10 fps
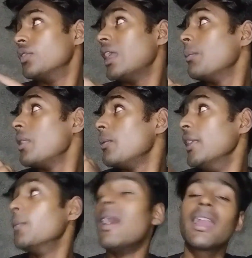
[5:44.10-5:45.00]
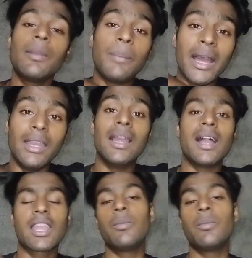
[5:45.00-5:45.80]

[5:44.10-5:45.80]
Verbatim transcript: फिलहाल मैं भीग भाग के पानी लगा